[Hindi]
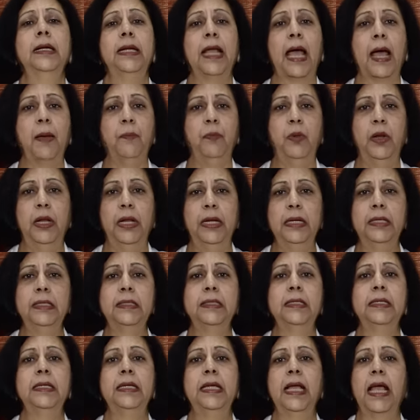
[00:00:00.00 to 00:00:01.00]

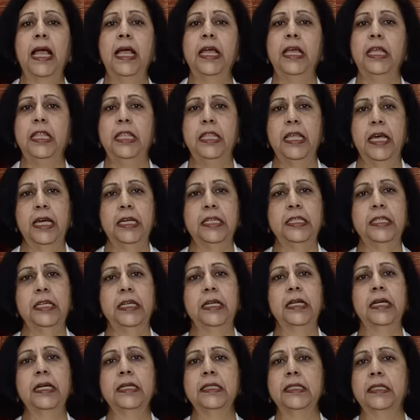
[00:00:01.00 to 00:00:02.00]
टैबलेट्स या
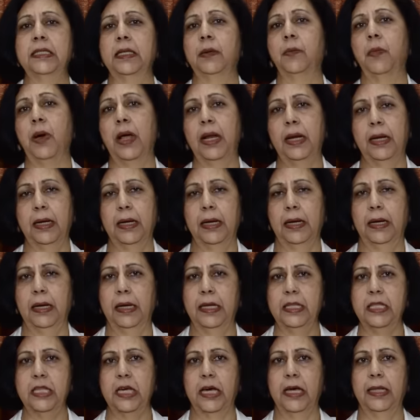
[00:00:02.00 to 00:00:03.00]
इंजेक्शन का इस्तेमाल
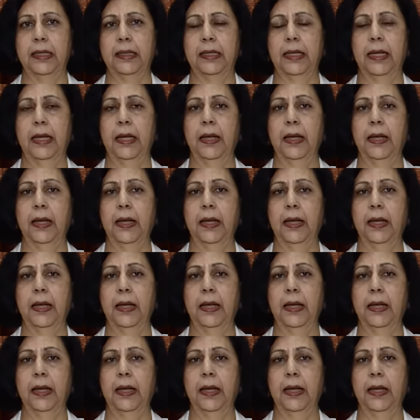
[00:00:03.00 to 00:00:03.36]
करना चाहते